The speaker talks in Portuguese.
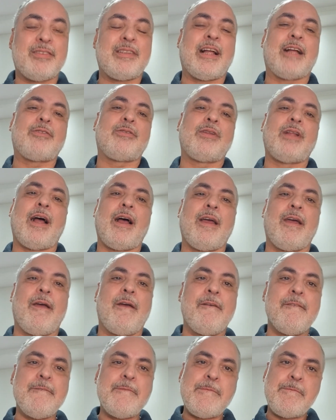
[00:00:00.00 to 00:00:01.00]
Tá tudo
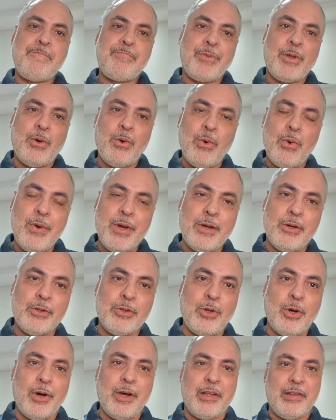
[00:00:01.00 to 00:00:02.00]
aí. 1 um e o
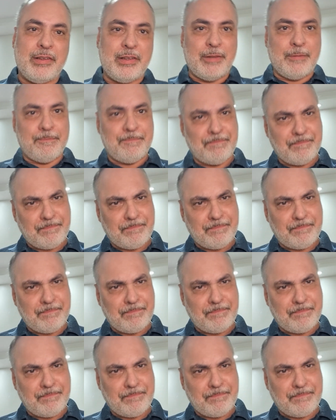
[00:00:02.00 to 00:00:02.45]
2